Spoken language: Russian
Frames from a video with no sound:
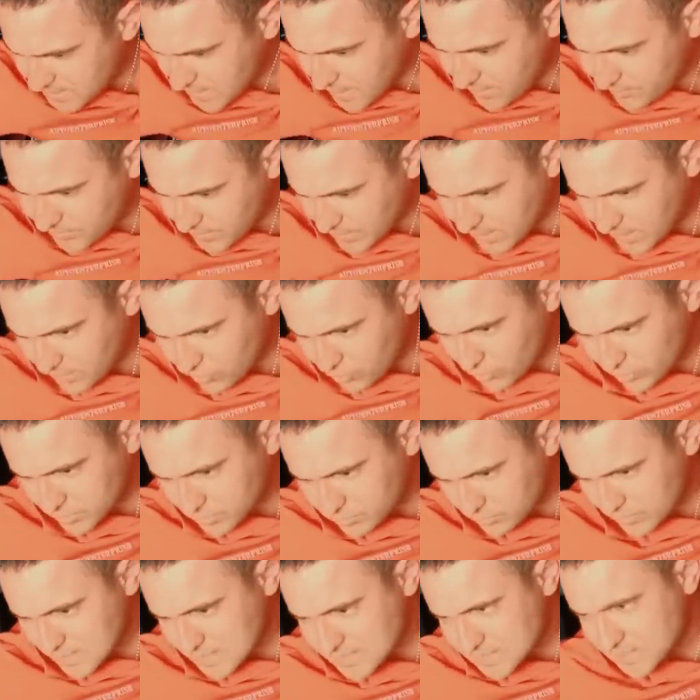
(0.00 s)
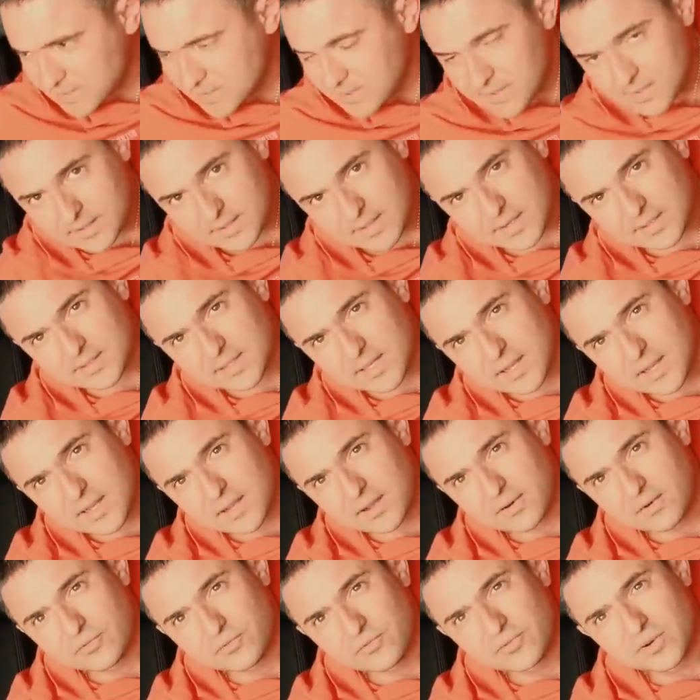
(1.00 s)
явно, ну вот у нас,
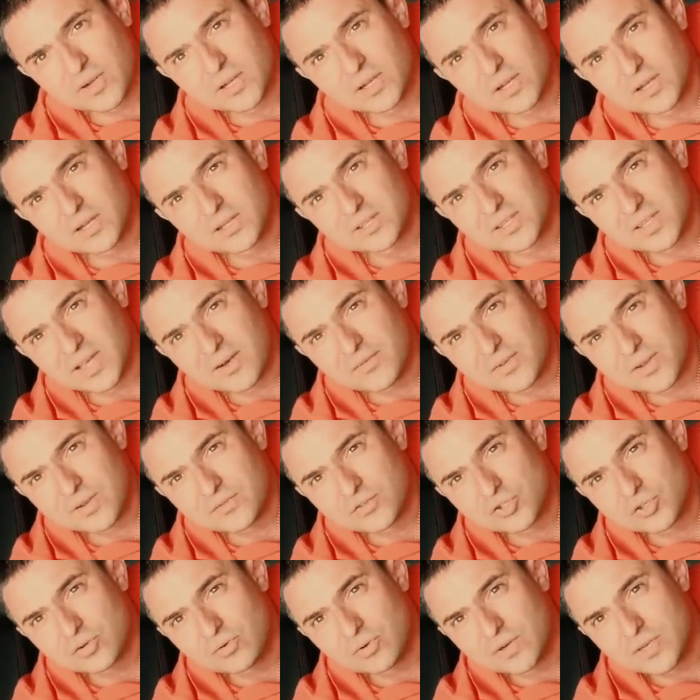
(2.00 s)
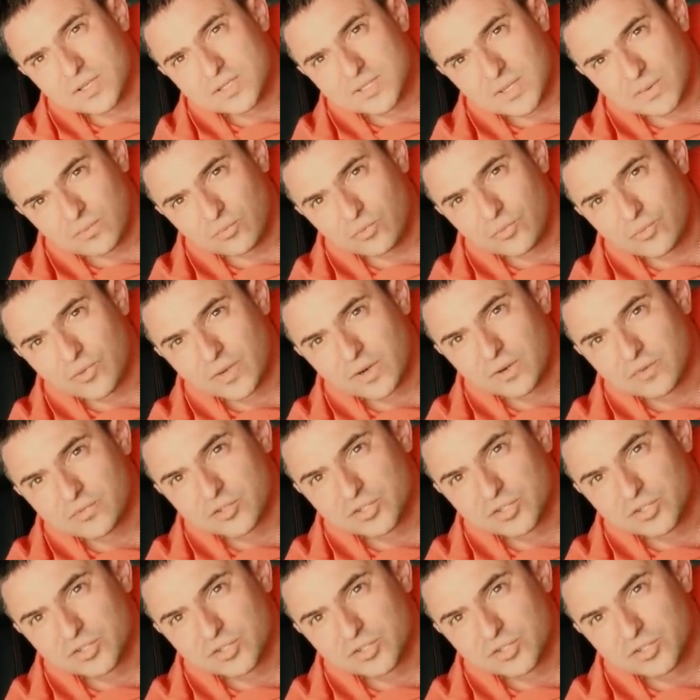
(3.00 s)
когда в Таврии, в Жигули сабвуферы